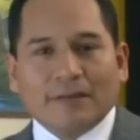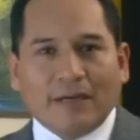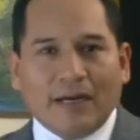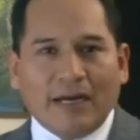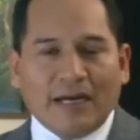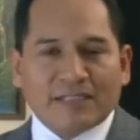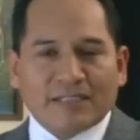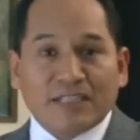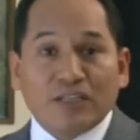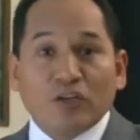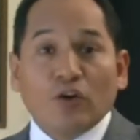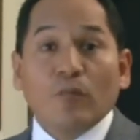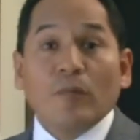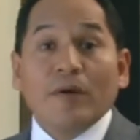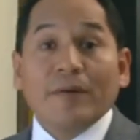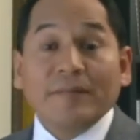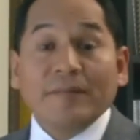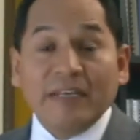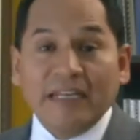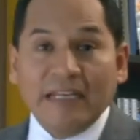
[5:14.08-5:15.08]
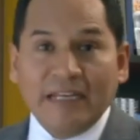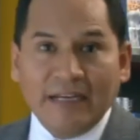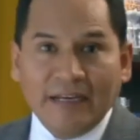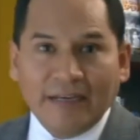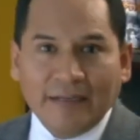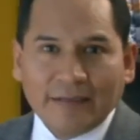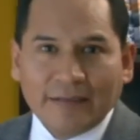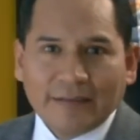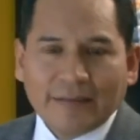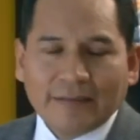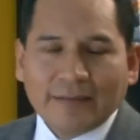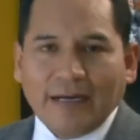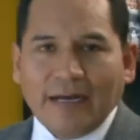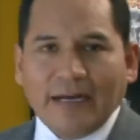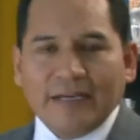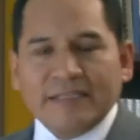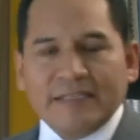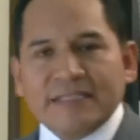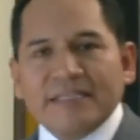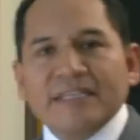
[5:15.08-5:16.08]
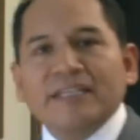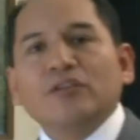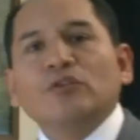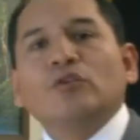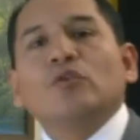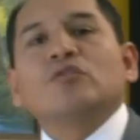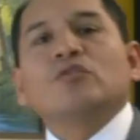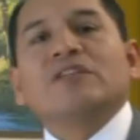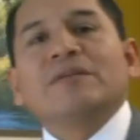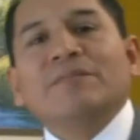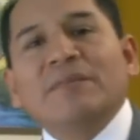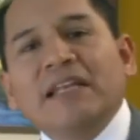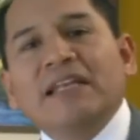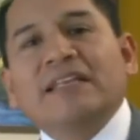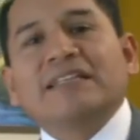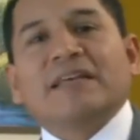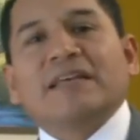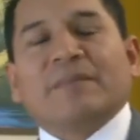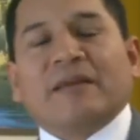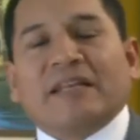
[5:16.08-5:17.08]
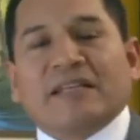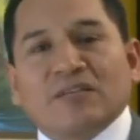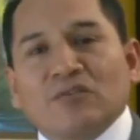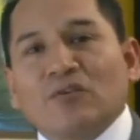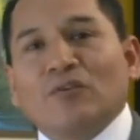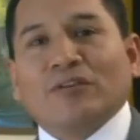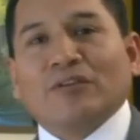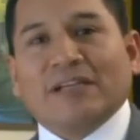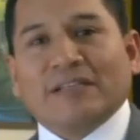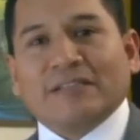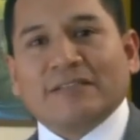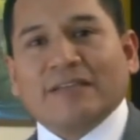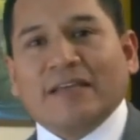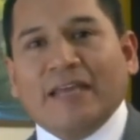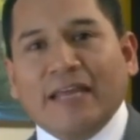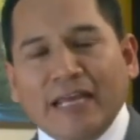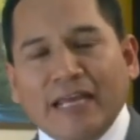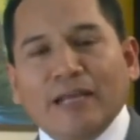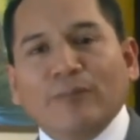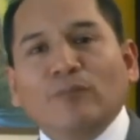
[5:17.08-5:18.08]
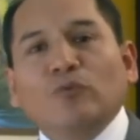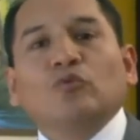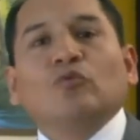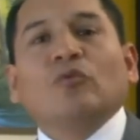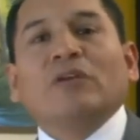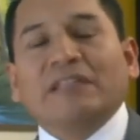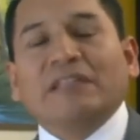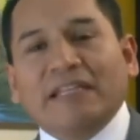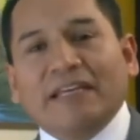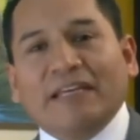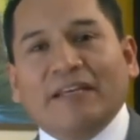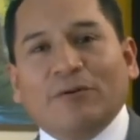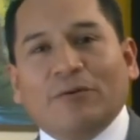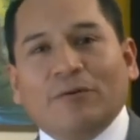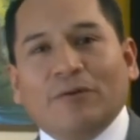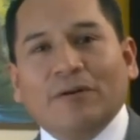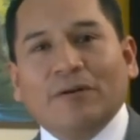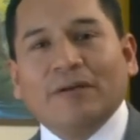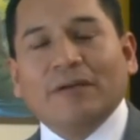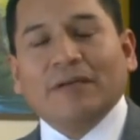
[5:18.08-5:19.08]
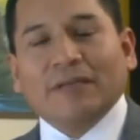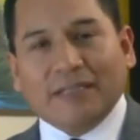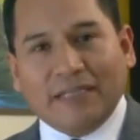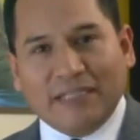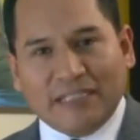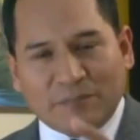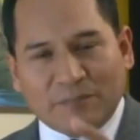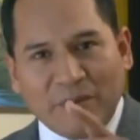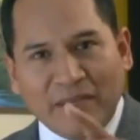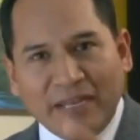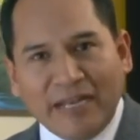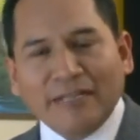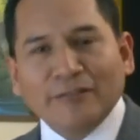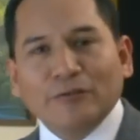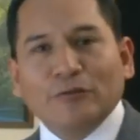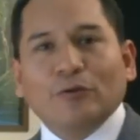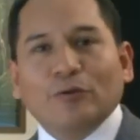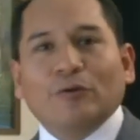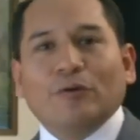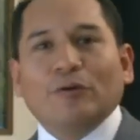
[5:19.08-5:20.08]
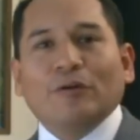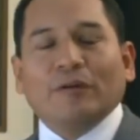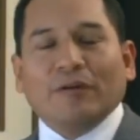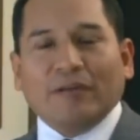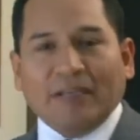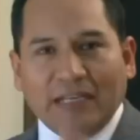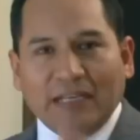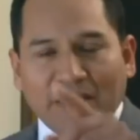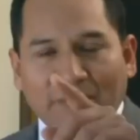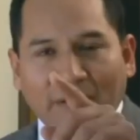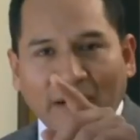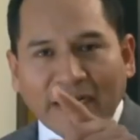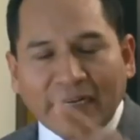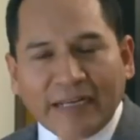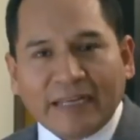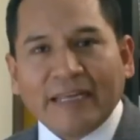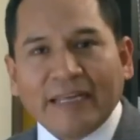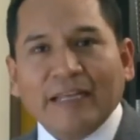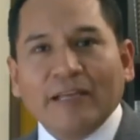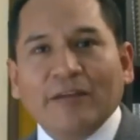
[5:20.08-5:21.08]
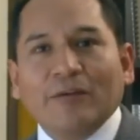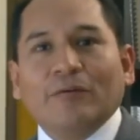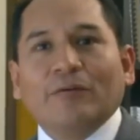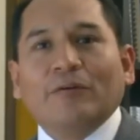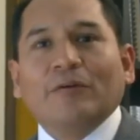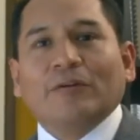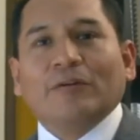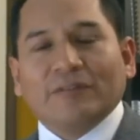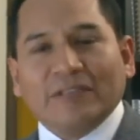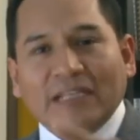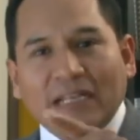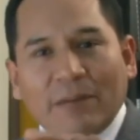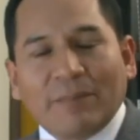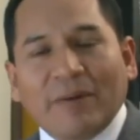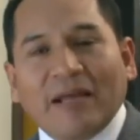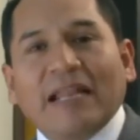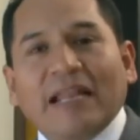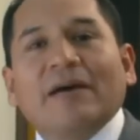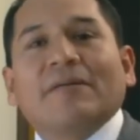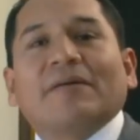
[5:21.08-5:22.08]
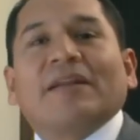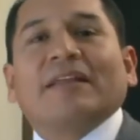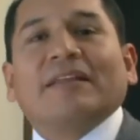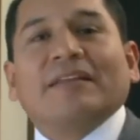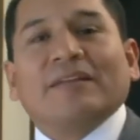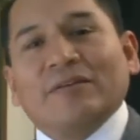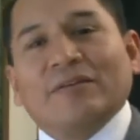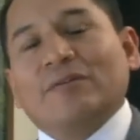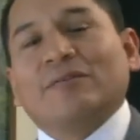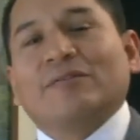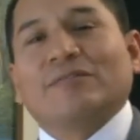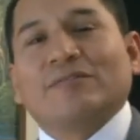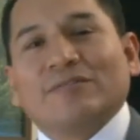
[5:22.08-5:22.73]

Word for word: Así como Emilia, hay cientos y miles de personas en el mundo entero esperando el Evangelio de la palabra de Dios.